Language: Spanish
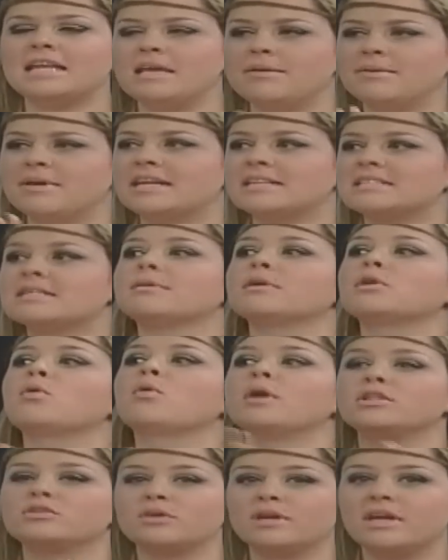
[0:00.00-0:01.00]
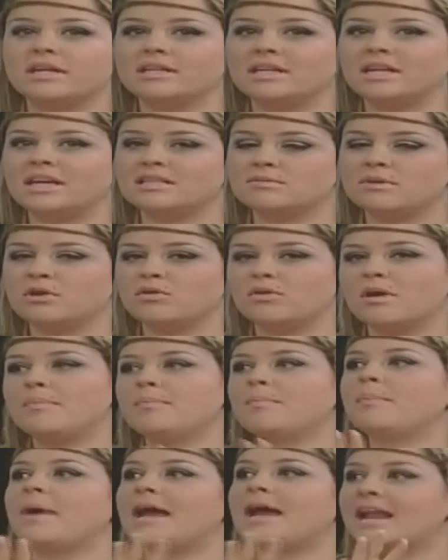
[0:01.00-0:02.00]
iban a saber cuánto era Andrés Manuel
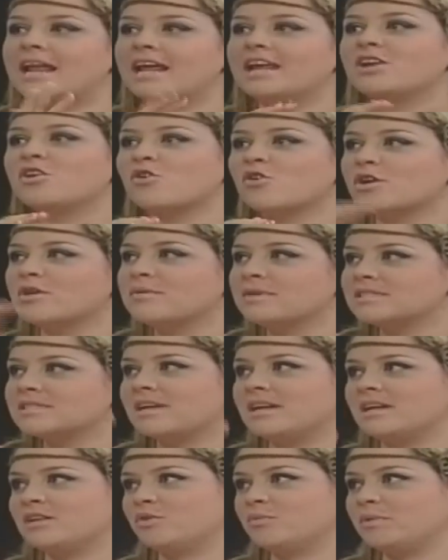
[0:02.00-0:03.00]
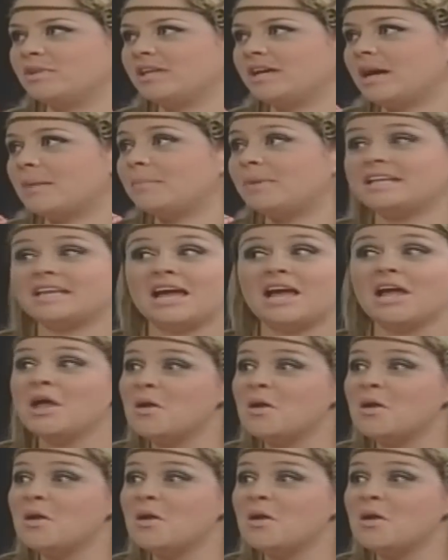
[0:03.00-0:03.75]
para no rebasar el tope de campaña.